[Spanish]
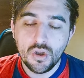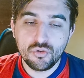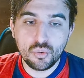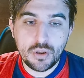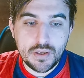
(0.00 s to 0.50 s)

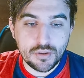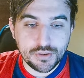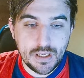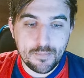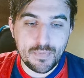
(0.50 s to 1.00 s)

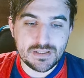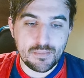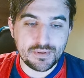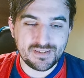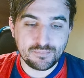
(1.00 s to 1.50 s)
Suscribiéndote vas a
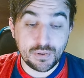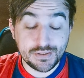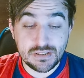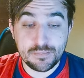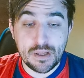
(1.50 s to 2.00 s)

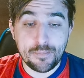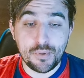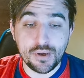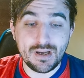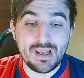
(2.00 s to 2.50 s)
participar
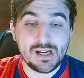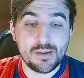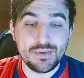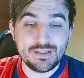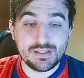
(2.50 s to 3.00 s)
por la
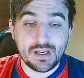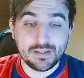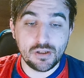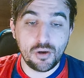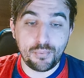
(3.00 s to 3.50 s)
camiseta que
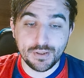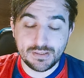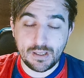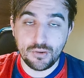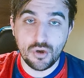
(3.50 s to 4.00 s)
tengo
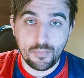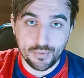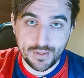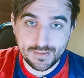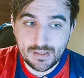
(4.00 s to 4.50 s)
puesta, no
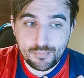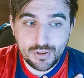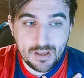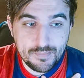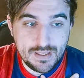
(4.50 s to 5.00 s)
por esta
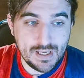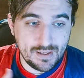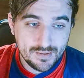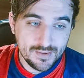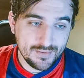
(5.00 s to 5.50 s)
porque es mía,